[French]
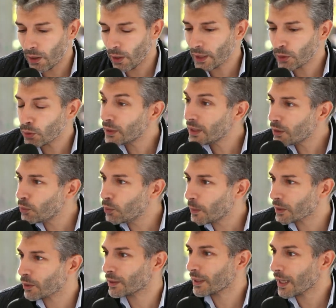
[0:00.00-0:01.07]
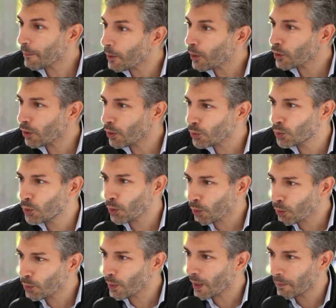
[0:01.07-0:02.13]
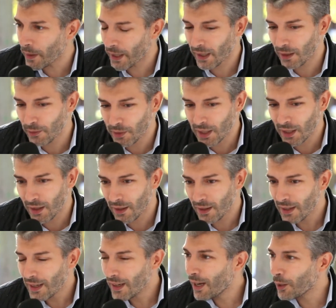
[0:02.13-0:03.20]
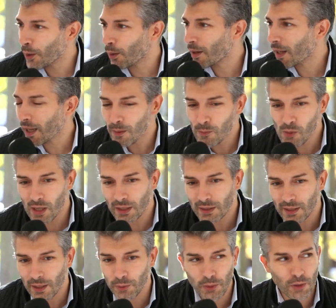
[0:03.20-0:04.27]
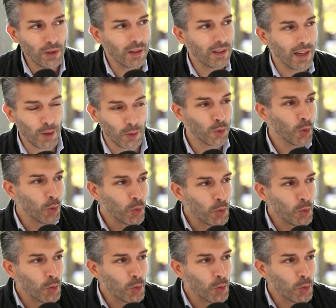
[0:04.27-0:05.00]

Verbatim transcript: elle se situe, parce que c'est important, deux rues Albert-Réville. Alors les Rémois savent que. Alors deux rues